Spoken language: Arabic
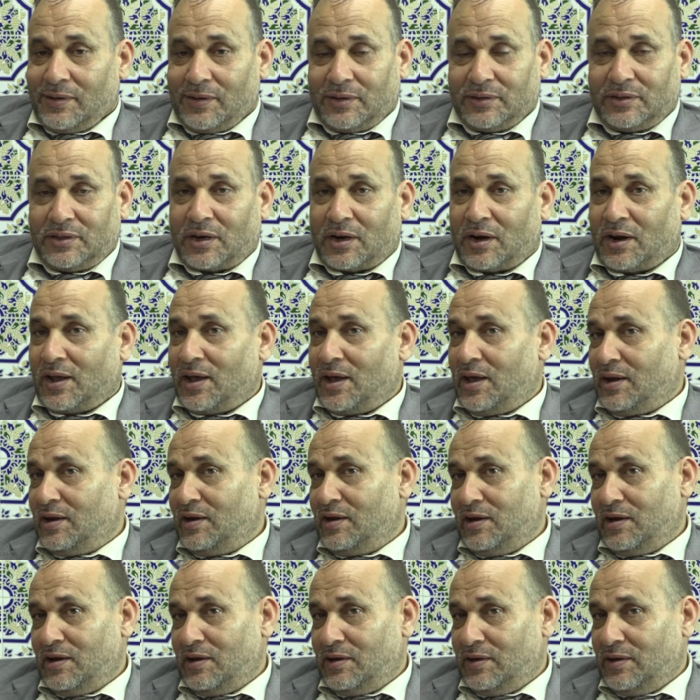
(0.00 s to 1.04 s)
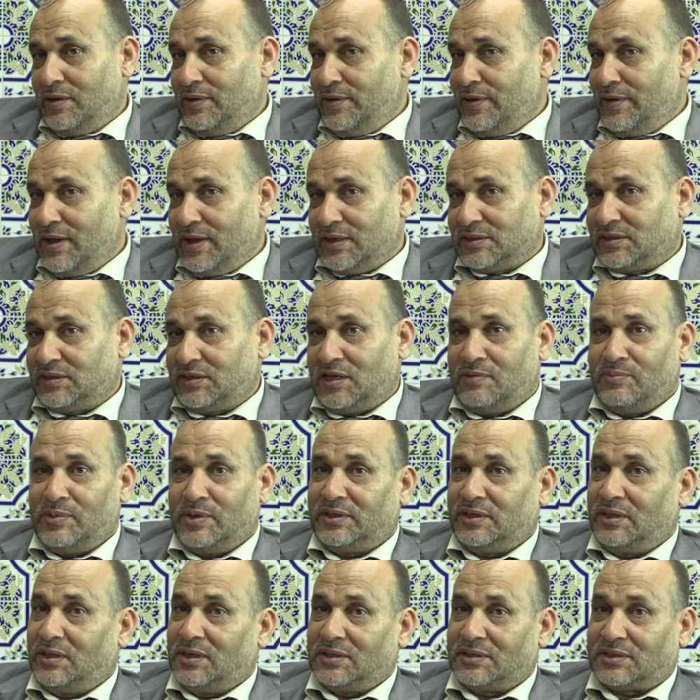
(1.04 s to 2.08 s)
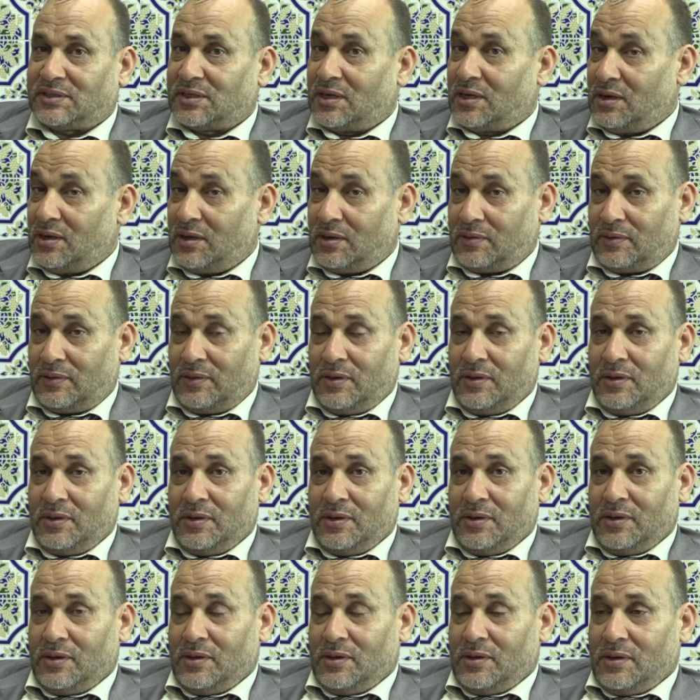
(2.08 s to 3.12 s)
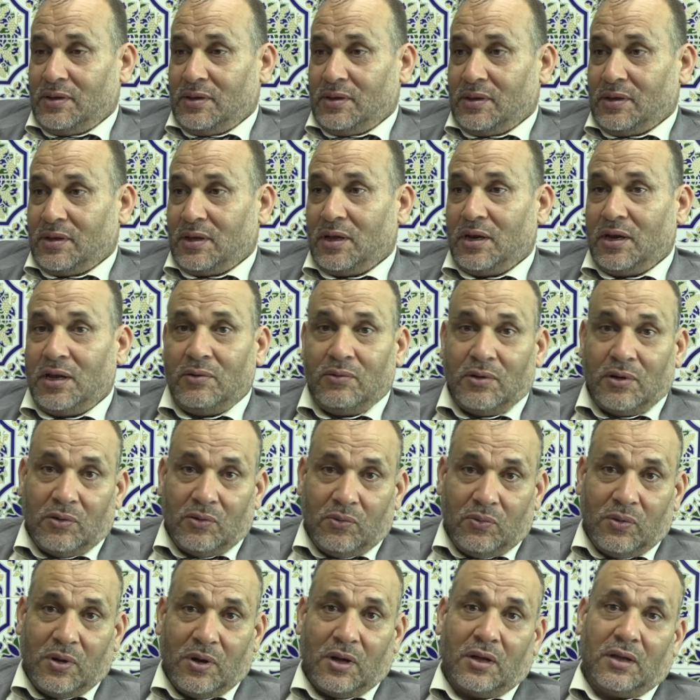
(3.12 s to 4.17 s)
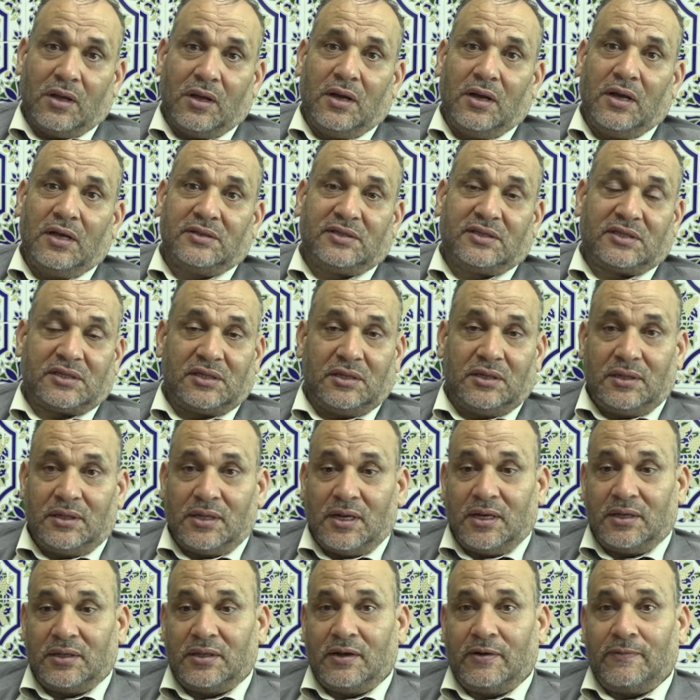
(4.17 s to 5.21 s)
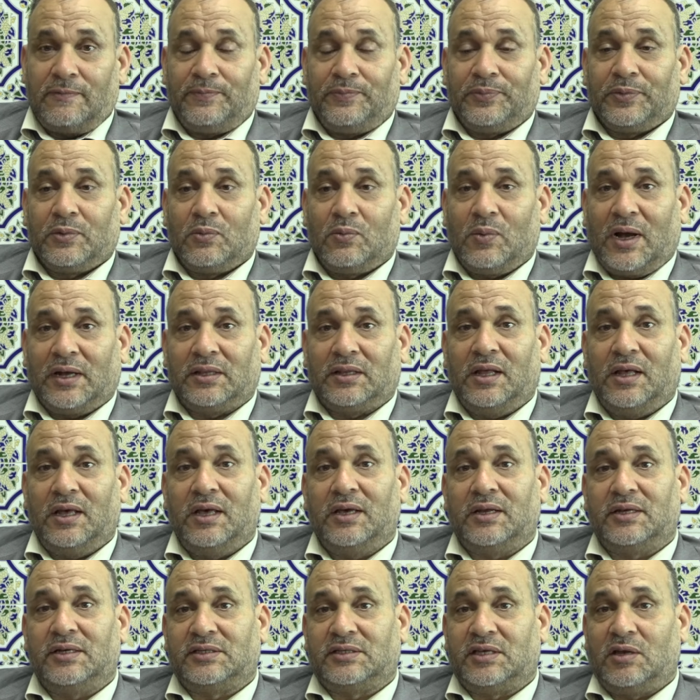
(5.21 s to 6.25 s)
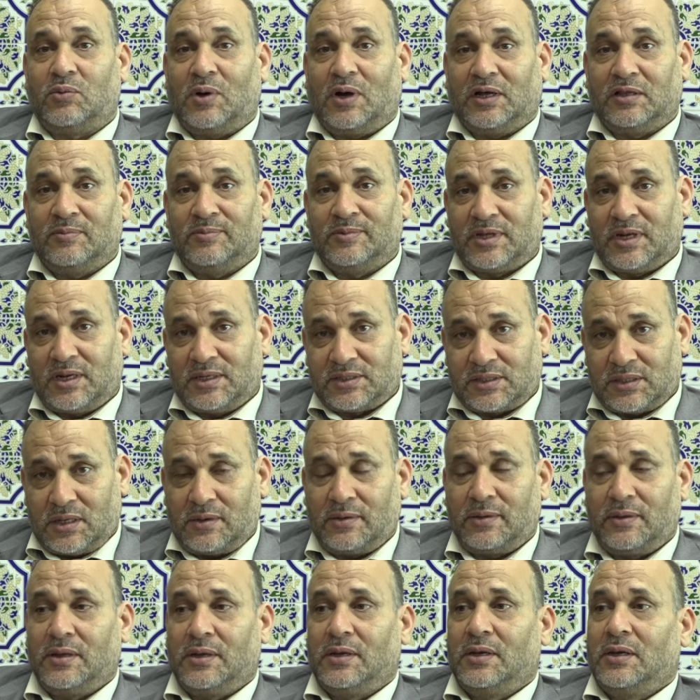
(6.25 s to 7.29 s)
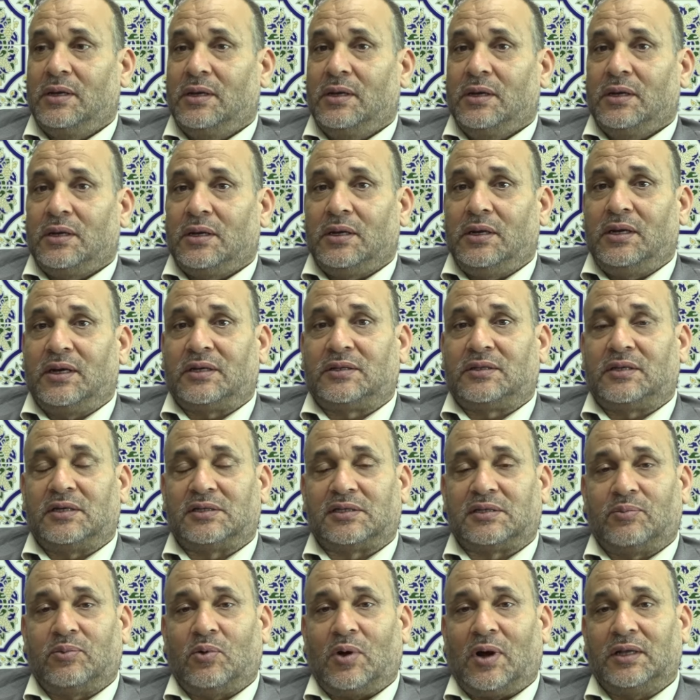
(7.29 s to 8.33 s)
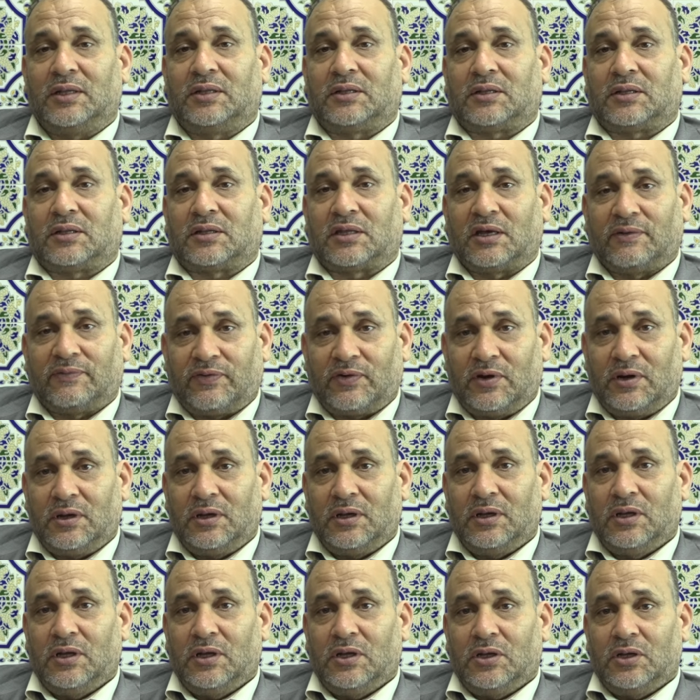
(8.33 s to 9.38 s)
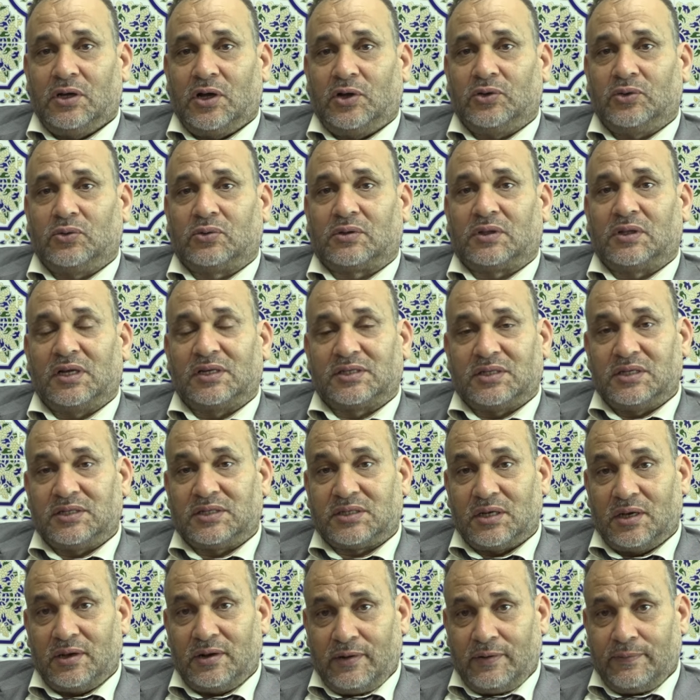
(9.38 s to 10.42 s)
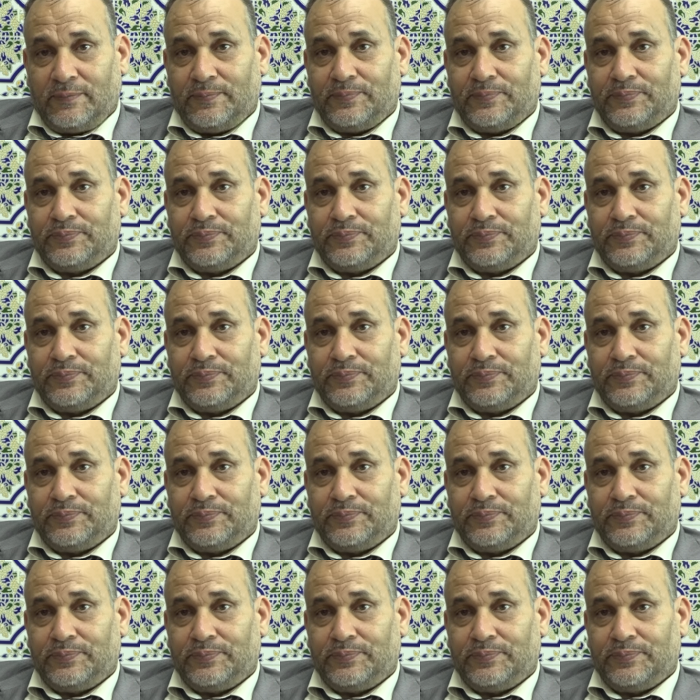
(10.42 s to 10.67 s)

ضر كاع الناس ديال مدينة سلا ألا وهو هذا السيد هذا واحد الحارس ديال واحد المدرسة اللي اغتصب واحد الطفل عنده 12 سنة